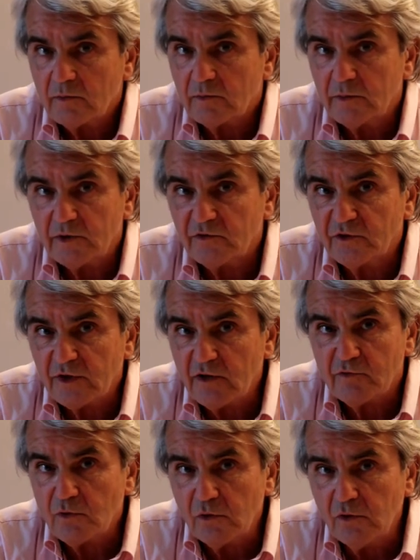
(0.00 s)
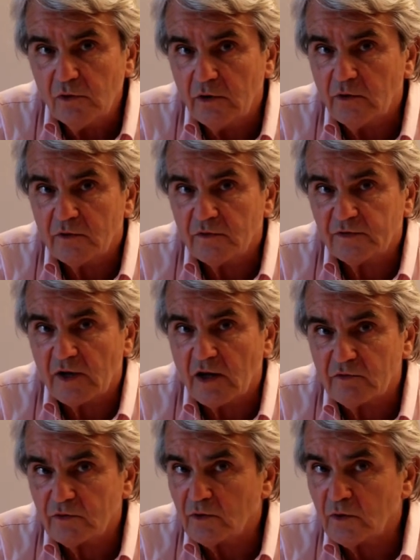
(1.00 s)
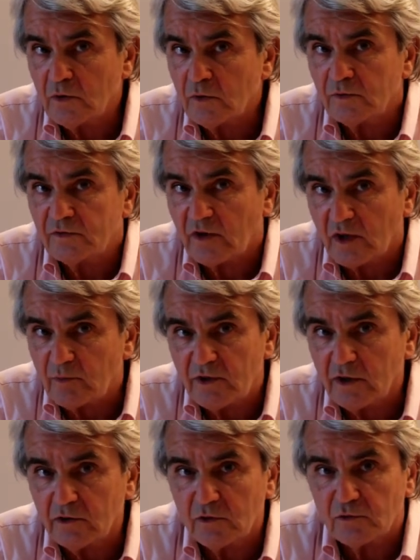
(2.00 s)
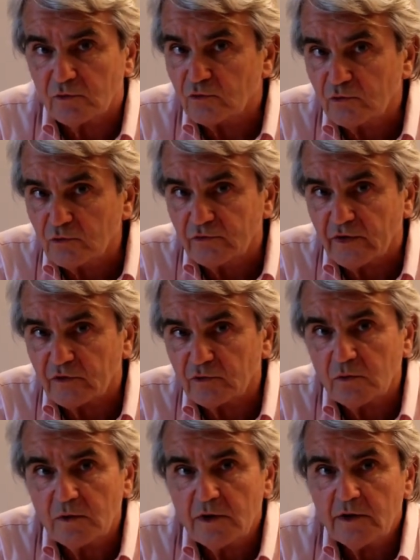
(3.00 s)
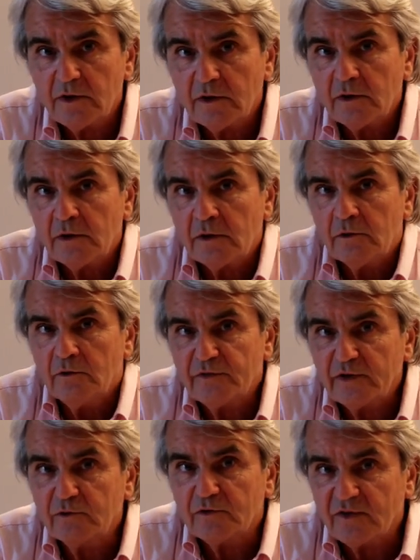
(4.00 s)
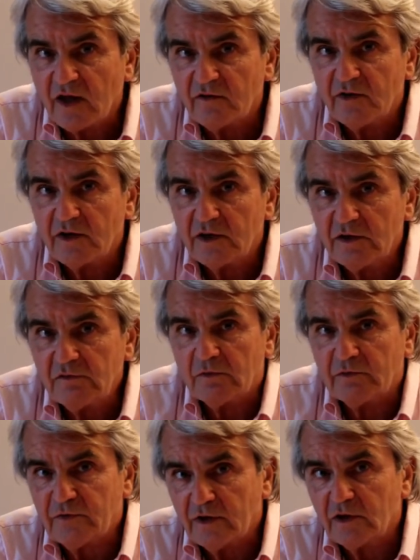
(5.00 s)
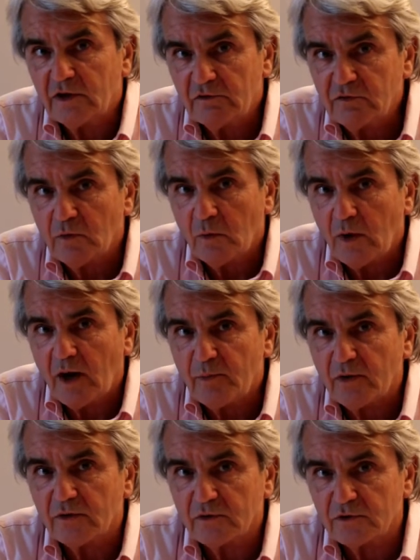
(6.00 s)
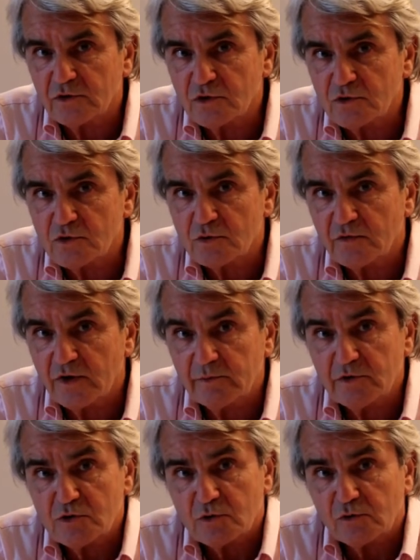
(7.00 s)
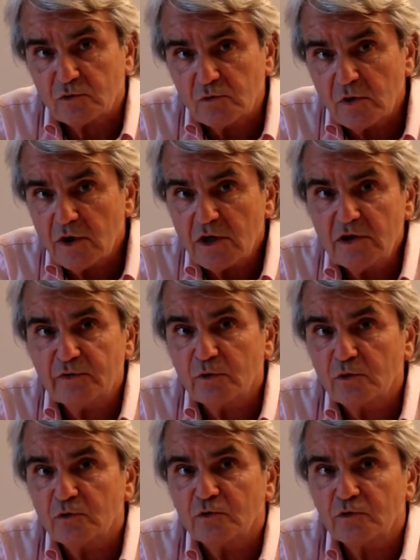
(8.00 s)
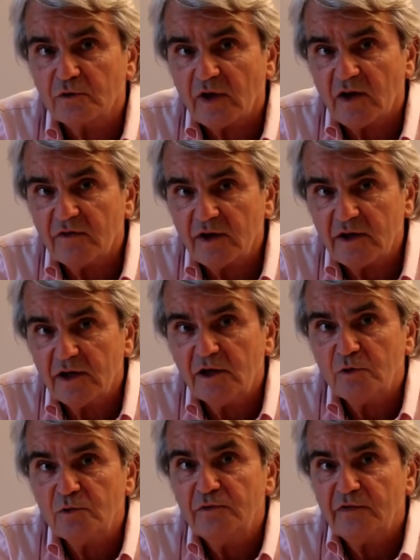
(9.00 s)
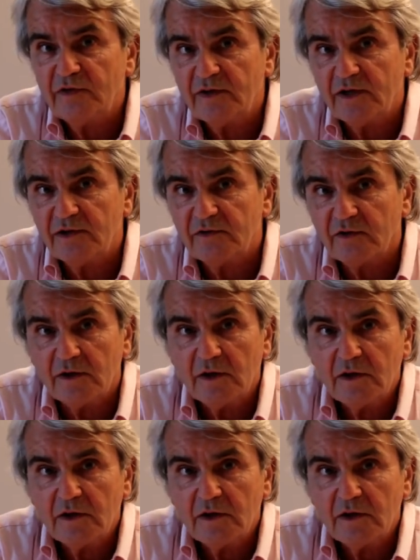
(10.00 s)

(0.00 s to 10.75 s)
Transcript: les élèves, eux, savent très bien que de toute façon, le fait de travailler va faire qu'ils vont apprendre des choses nouvelles. Mais surtout, il faut que ce travail ait une finalité.